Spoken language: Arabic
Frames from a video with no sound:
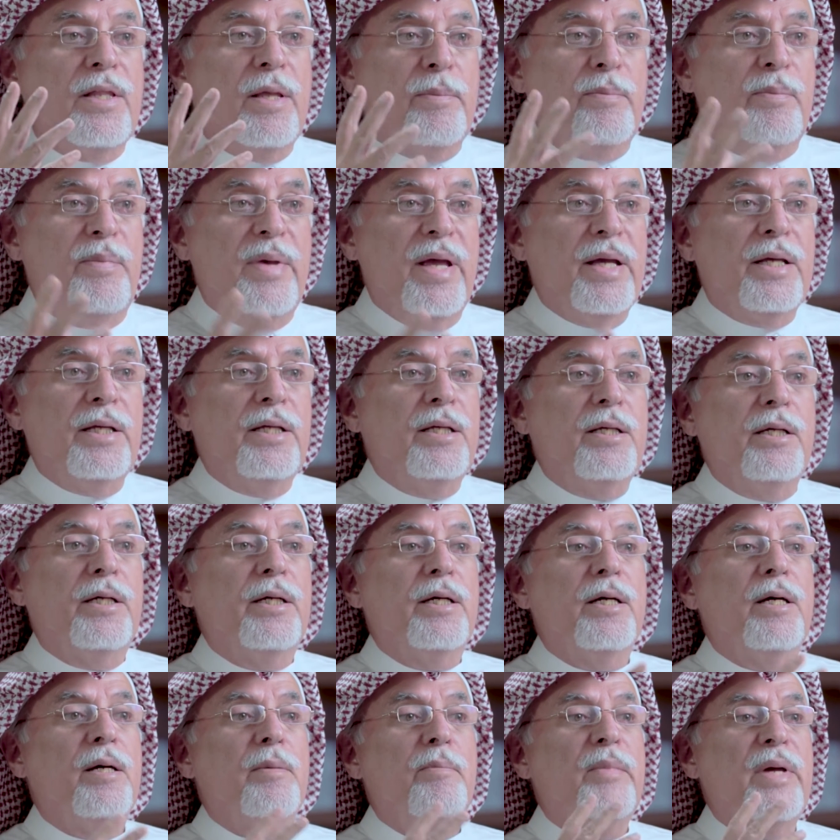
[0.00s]
The Big
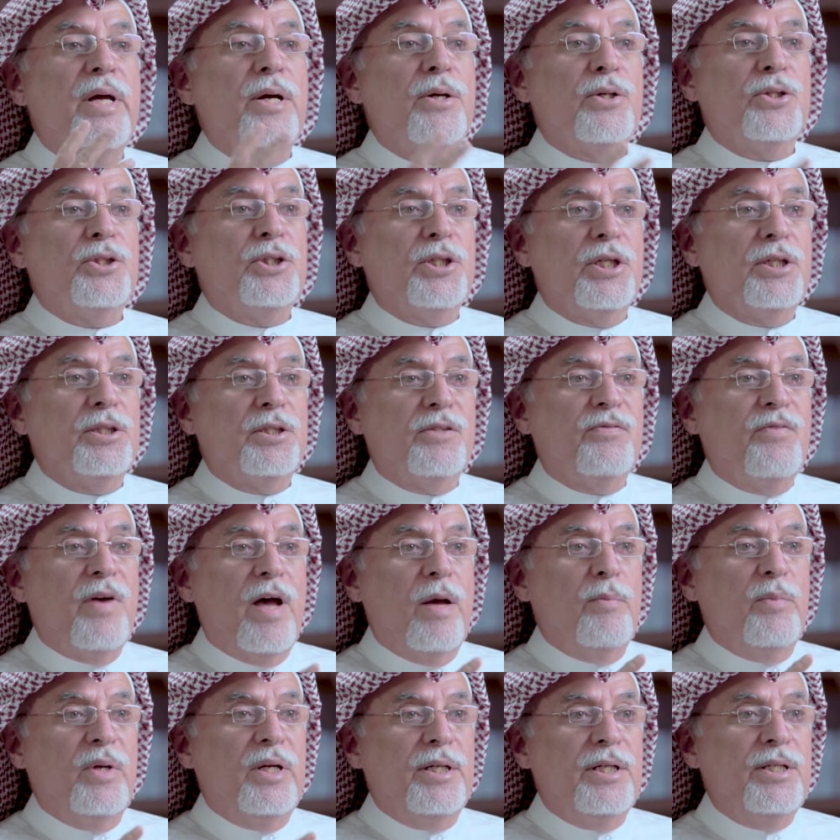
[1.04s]
Merchant
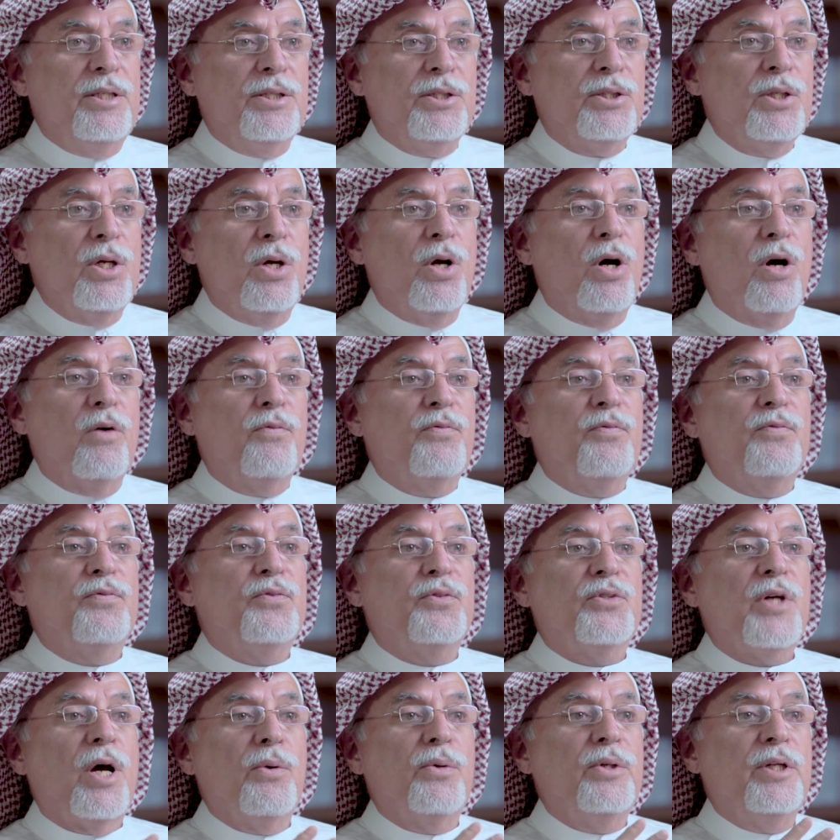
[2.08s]
Families of
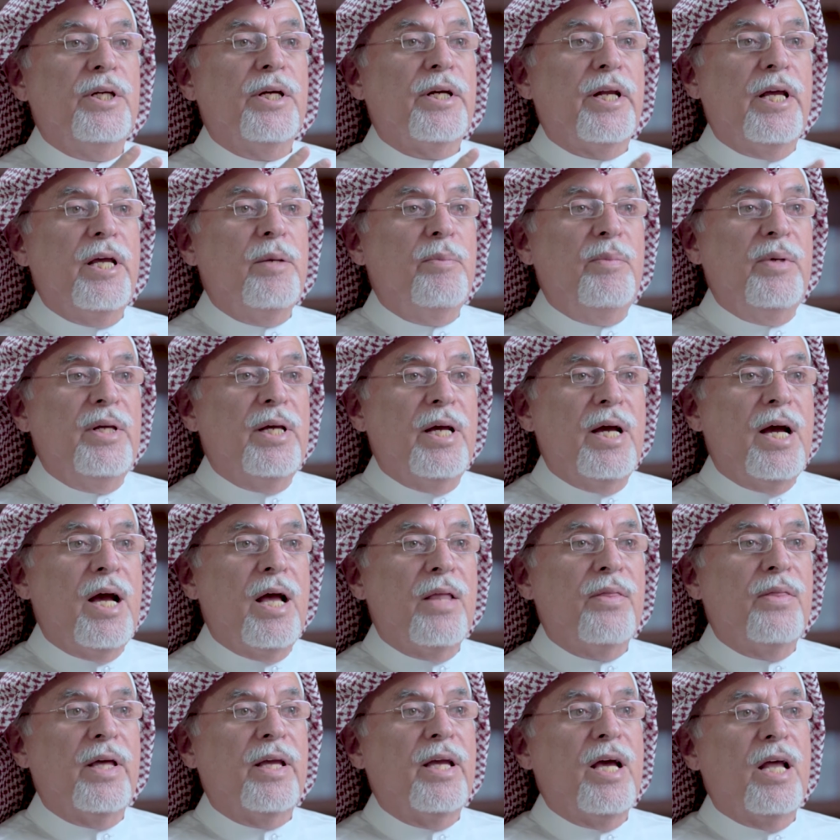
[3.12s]
Saudi Arabia
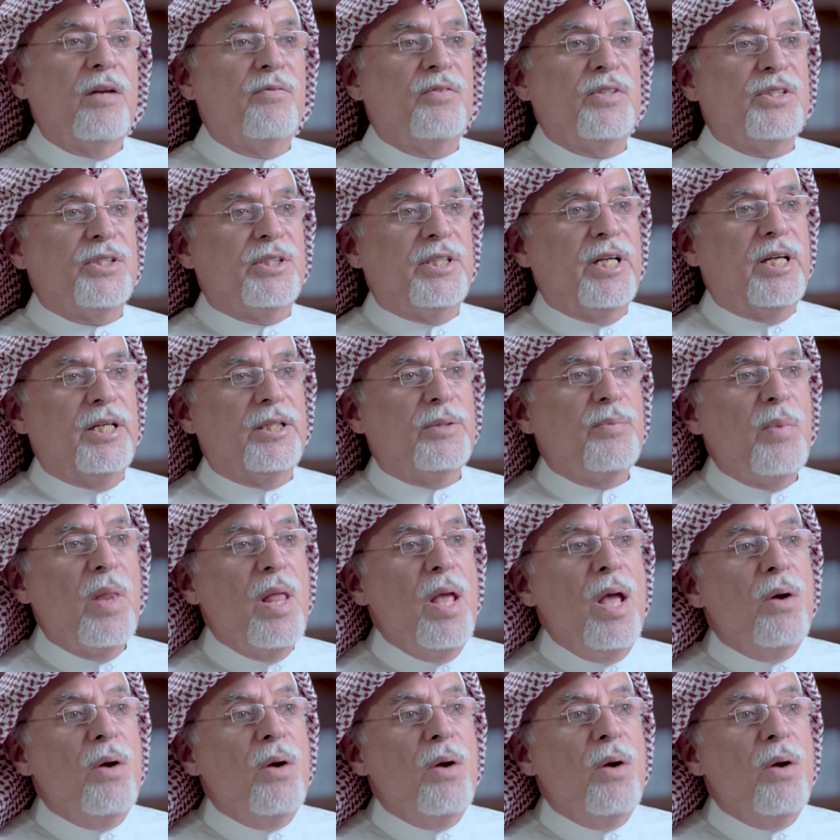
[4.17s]
and the Gulf States